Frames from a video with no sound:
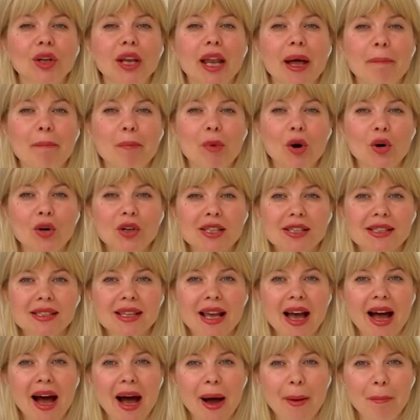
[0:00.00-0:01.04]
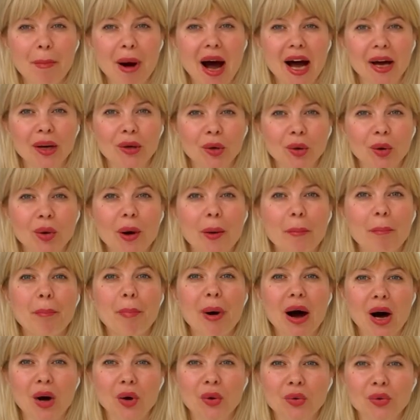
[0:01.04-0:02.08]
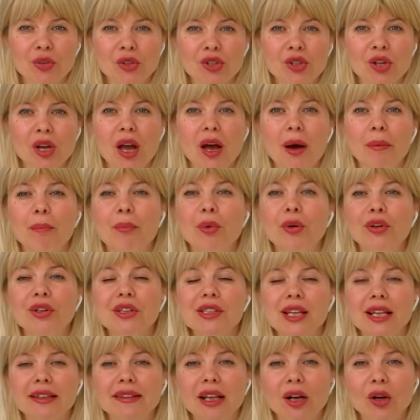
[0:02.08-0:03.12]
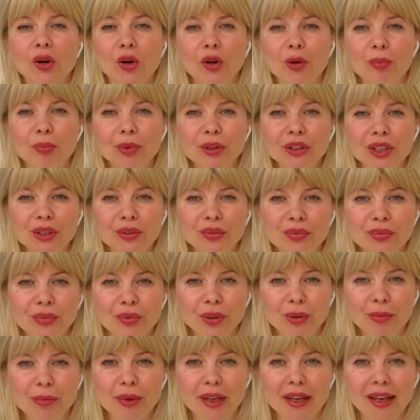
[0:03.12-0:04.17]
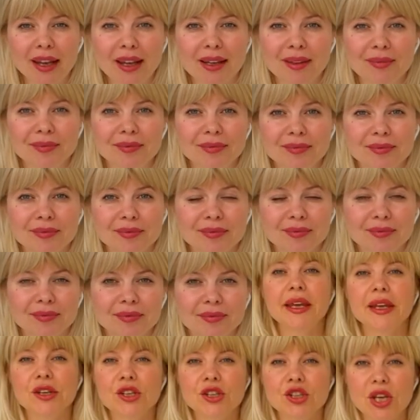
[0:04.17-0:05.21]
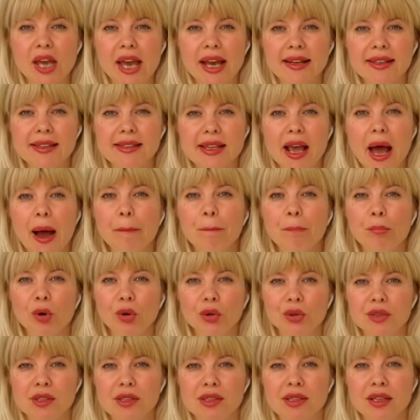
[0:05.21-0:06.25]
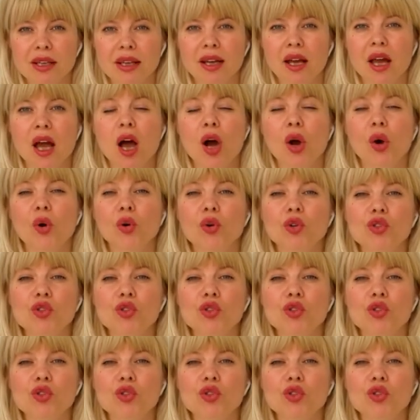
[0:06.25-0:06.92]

la borsa a mano pouch, borsa da colpo di fulmine, il Chelsea Bozze, con